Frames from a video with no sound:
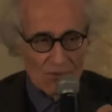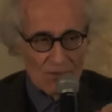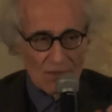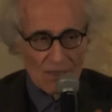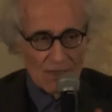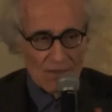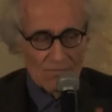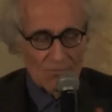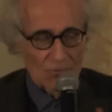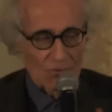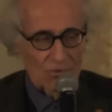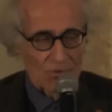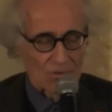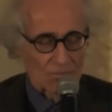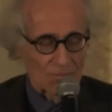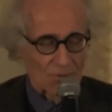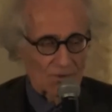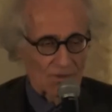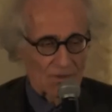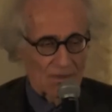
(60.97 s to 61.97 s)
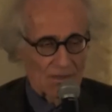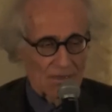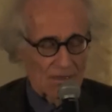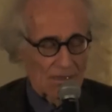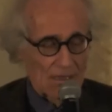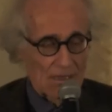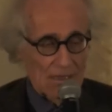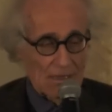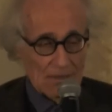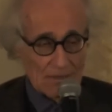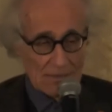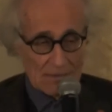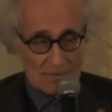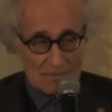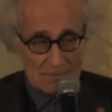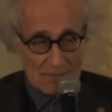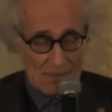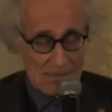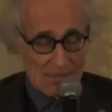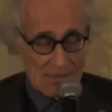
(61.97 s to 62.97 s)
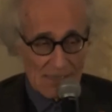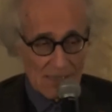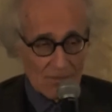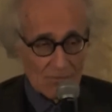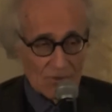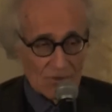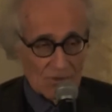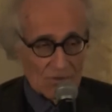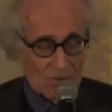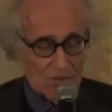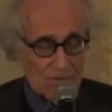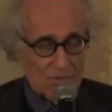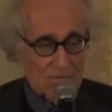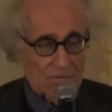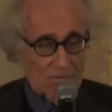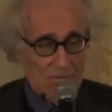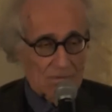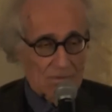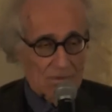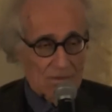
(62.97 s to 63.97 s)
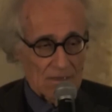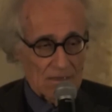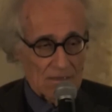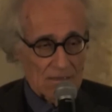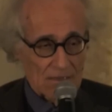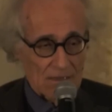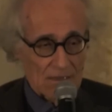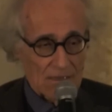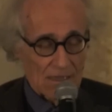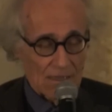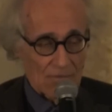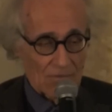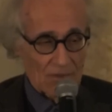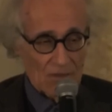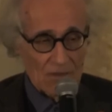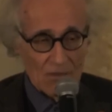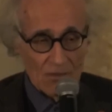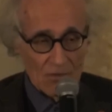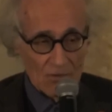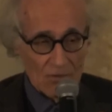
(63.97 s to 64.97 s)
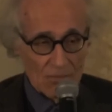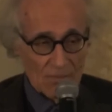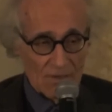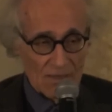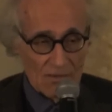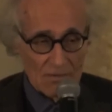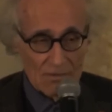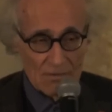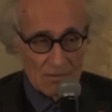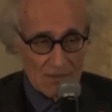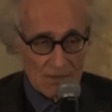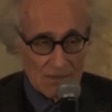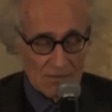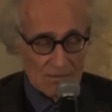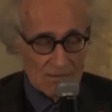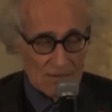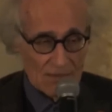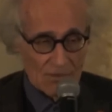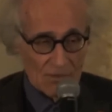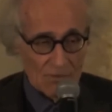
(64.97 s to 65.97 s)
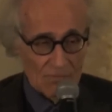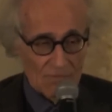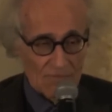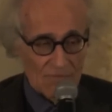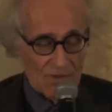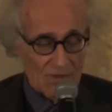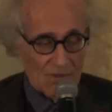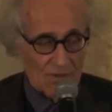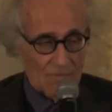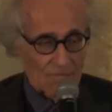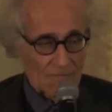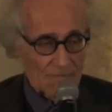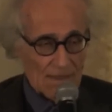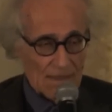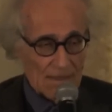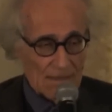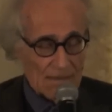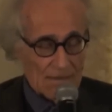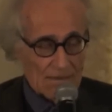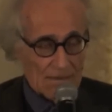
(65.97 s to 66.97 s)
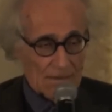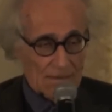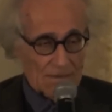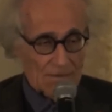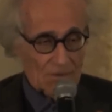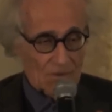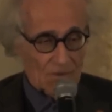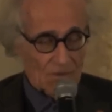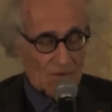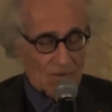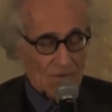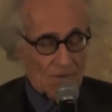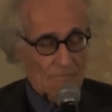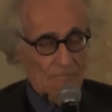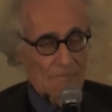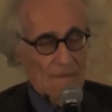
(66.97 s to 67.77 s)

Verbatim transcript: che ha avuto poi nel seguito un rilievo enorme, no? il triunviro Antonio.